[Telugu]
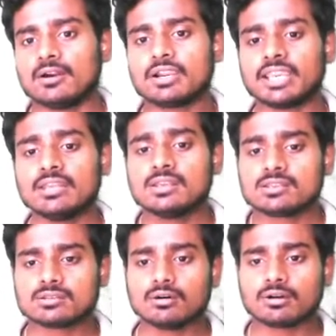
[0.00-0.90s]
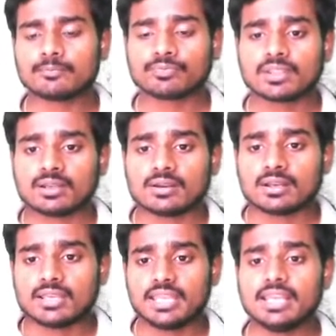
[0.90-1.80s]
ఓకే సో
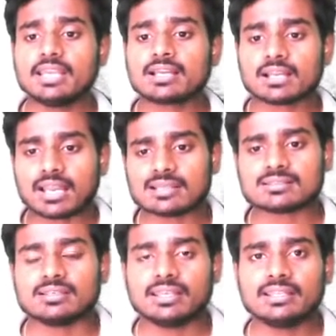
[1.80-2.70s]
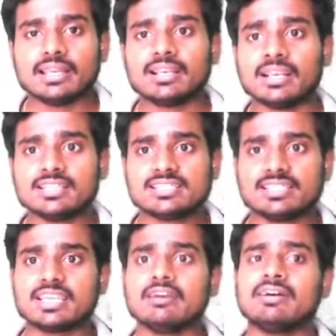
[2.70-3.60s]
ఈ క్లాస్ ఇదేంటంటే
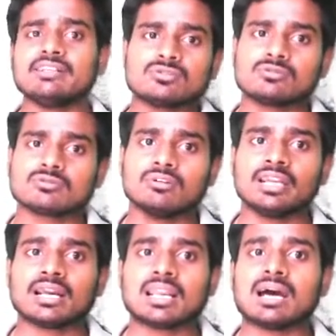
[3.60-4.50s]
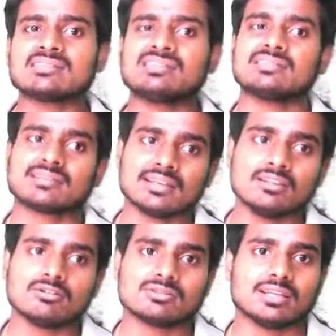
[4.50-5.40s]
జీకే వైజ్ చూసుకుంటే క్లాస్ సిక్స్ కింద
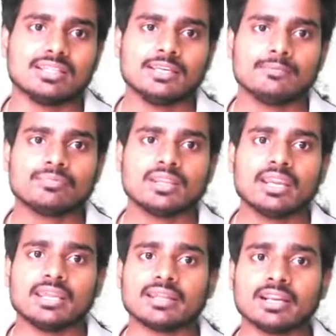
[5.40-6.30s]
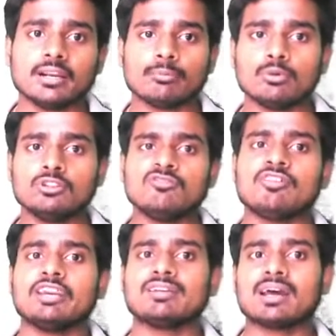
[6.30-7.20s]
వస్తుంది ఎందుకంటే ముందు
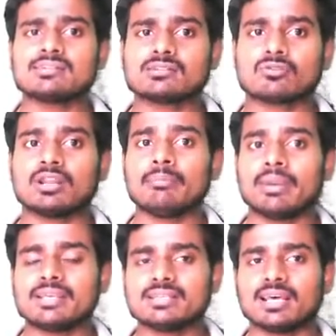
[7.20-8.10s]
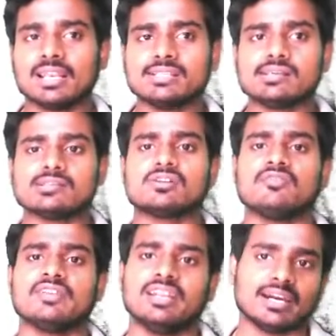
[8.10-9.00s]
ఫైవ్ క్లాసెస్ కూడా మేజర్ రిలీజియన్స్ ఆఫ్
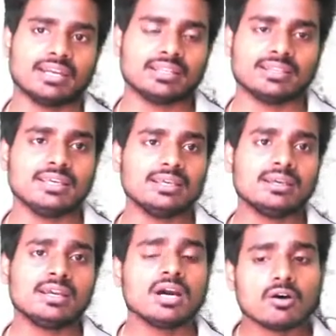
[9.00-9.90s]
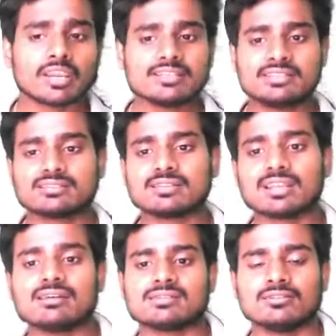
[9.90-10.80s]
ఇండియా అయింది ఓకే సిక్స్త్
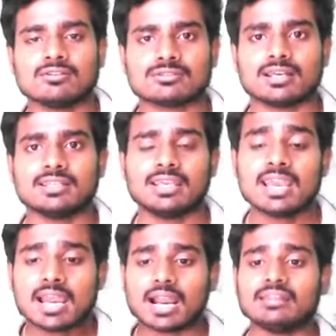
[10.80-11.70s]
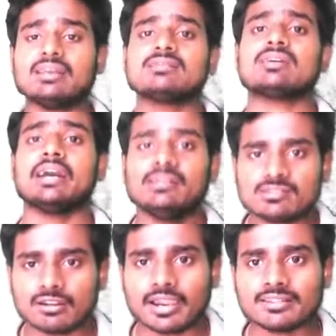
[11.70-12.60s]
క్లాస్ కింద వస్తుంది అదే
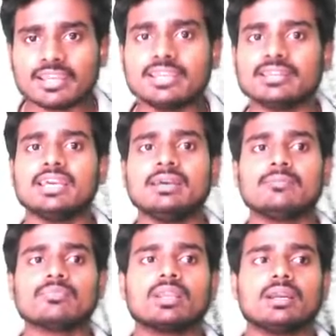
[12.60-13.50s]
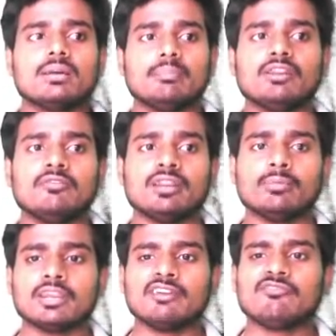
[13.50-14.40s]
సైన్స్లో అయితే ఇదే మీరు
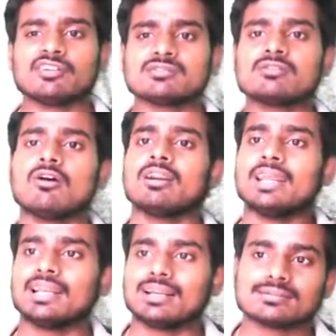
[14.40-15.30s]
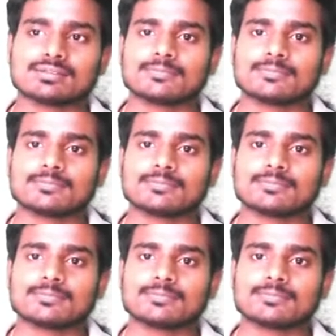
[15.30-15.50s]
వినబోయే ఫస్ట్ ఆన్లైన్ క్లాస్